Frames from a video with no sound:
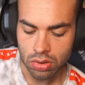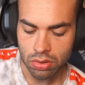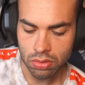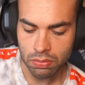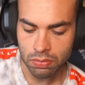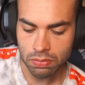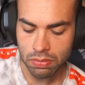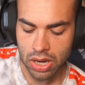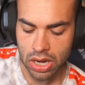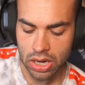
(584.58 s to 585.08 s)

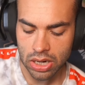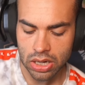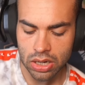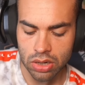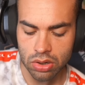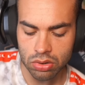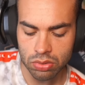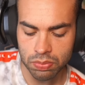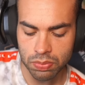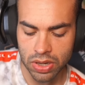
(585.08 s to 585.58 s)
Vale,
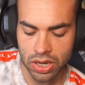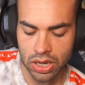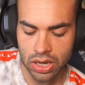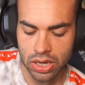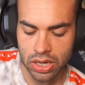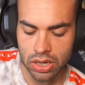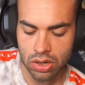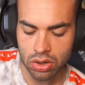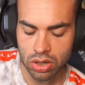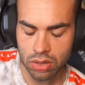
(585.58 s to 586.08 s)
nos pega
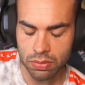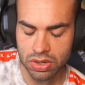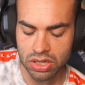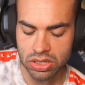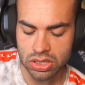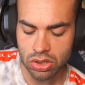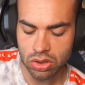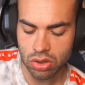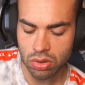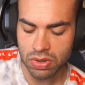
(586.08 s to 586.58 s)
ahí lo que viene
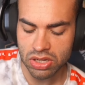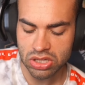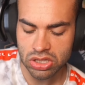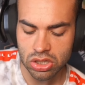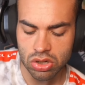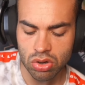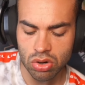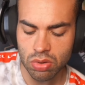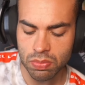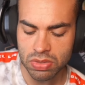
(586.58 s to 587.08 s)
siendo el
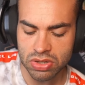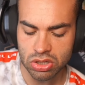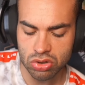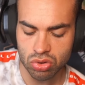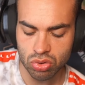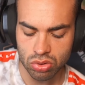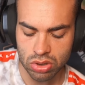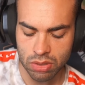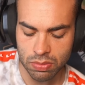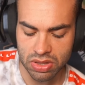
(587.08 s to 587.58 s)
vacío, no pasa
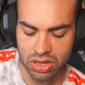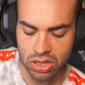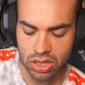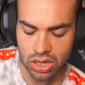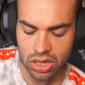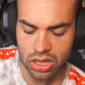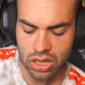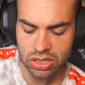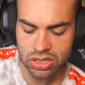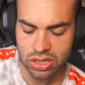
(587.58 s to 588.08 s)
absolutamente
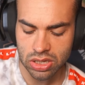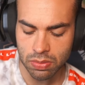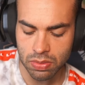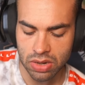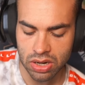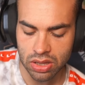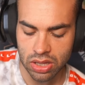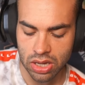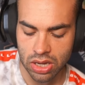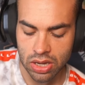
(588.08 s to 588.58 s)
nada. Si es
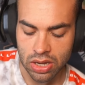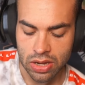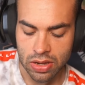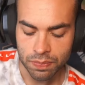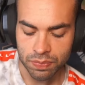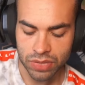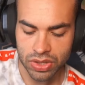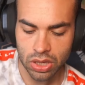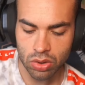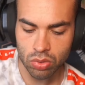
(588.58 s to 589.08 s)
verdad
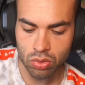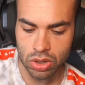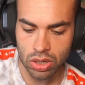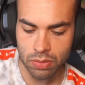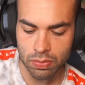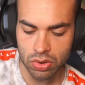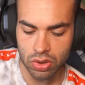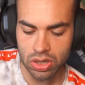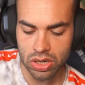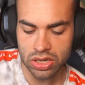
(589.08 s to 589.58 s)
que es un
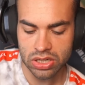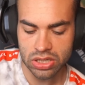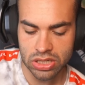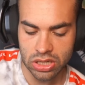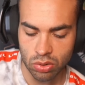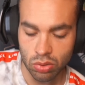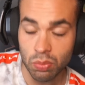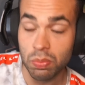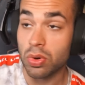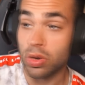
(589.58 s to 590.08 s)
cambio de elixir
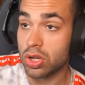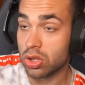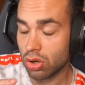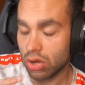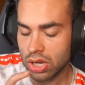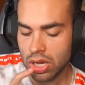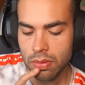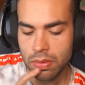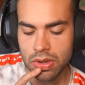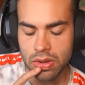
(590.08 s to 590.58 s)
un poquito
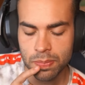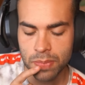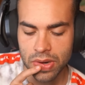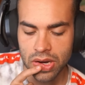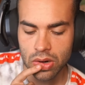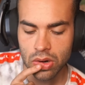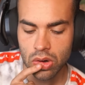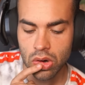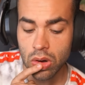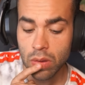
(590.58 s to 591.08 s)
heavy,
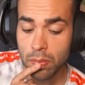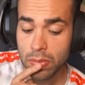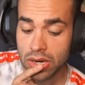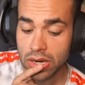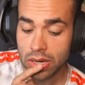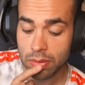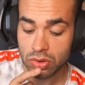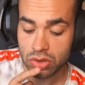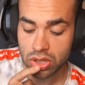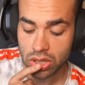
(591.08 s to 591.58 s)
pero hombre,
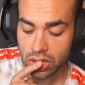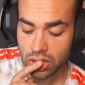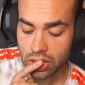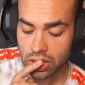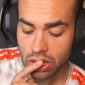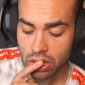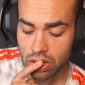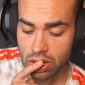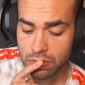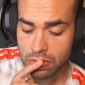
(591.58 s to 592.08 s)
la
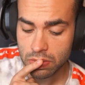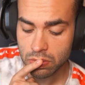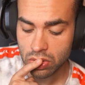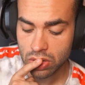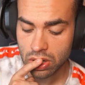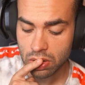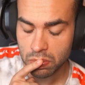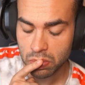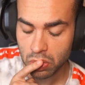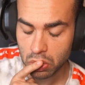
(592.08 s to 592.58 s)
carrera ahora mismo en
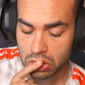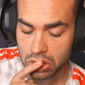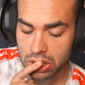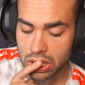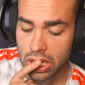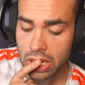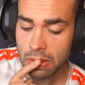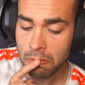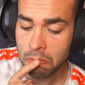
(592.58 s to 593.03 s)
el punte.